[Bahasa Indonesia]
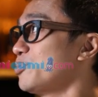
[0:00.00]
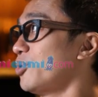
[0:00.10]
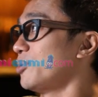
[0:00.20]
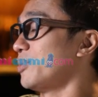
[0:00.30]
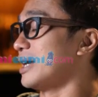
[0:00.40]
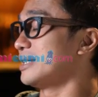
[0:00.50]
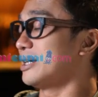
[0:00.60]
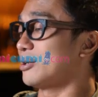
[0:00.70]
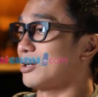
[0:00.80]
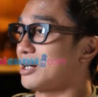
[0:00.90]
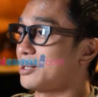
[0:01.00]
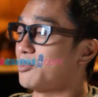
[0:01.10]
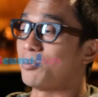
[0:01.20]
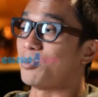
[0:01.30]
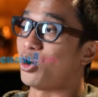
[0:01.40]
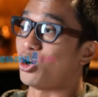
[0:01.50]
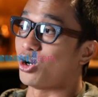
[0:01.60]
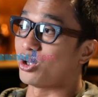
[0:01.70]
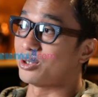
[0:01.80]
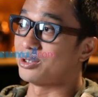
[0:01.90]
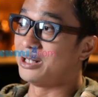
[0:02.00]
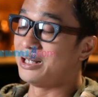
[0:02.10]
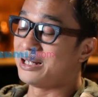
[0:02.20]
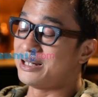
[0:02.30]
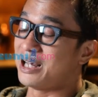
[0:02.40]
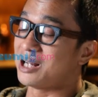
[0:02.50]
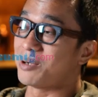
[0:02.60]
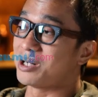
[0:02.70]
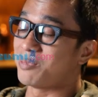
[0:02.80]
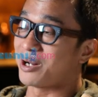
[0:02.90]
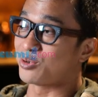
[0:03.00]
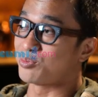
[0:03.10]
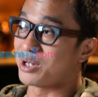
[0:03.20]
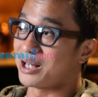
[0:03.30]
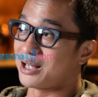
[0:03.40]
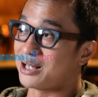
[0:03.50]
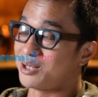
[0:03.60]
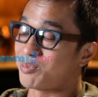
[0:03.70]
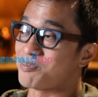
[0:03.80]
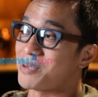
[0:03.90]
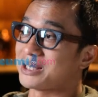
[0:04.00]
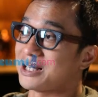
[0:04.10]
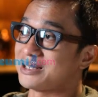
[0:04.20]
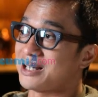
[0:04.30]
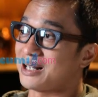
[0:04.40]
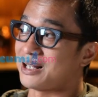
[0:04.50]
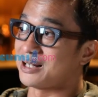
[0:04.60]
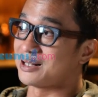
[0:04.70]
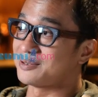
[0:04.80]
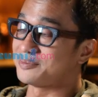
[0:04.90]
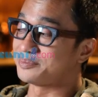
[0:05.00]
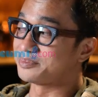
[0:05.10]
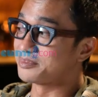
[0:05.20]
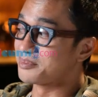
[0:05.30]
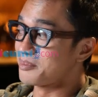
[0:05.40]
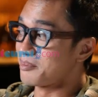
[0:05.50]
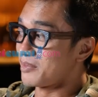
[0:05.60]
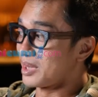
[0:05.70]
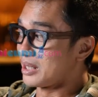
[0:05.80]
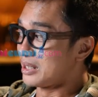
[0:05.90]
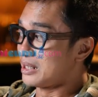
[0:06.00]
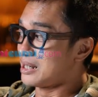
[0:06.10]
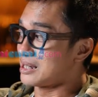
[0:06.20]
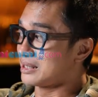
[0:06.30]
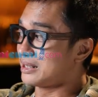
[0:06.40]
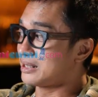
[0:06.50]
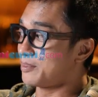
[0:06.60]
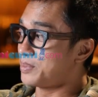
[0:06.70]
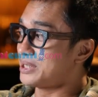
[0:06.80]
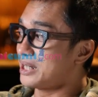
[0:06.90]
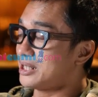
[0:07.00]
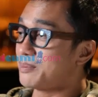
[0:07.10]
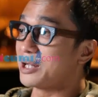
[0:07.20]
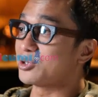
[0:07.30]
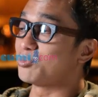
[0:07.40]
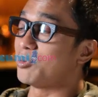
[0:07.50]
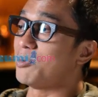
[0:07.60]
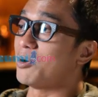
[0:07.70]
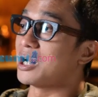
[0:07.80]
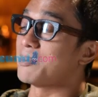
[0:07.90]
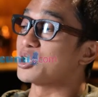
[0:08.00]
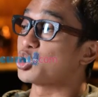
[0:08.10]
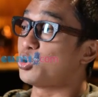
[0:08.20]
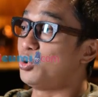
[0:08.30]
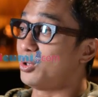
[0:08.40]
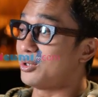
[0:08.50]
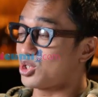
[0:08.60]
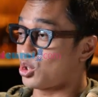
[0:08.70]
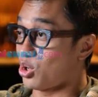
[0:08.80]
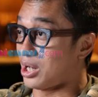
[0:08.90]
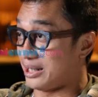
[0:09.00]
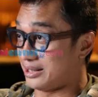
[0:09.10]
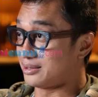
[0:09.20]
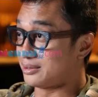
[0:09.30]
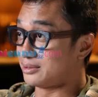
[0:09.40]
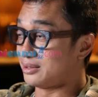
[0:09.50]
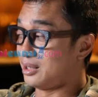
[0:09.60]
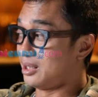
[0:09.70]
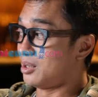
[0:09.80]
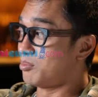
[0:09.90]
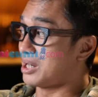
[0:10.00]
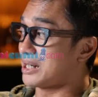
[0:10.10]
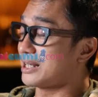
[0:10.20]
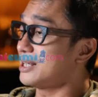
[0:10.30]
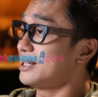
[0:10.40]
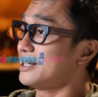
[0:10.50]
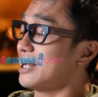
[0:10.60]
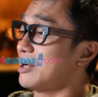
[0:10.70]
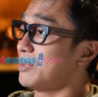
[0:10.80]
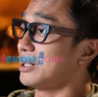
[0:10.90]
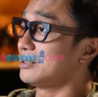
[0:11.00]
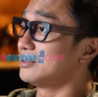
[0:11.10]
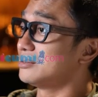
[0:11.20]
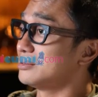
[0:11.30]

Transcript: boleh belajar orang di bawah pohon, di halaman depan rumah, di perempatan jalan. Nah ketika penjajah masuk membawa nama school, sekolah, maka kita jadi gamang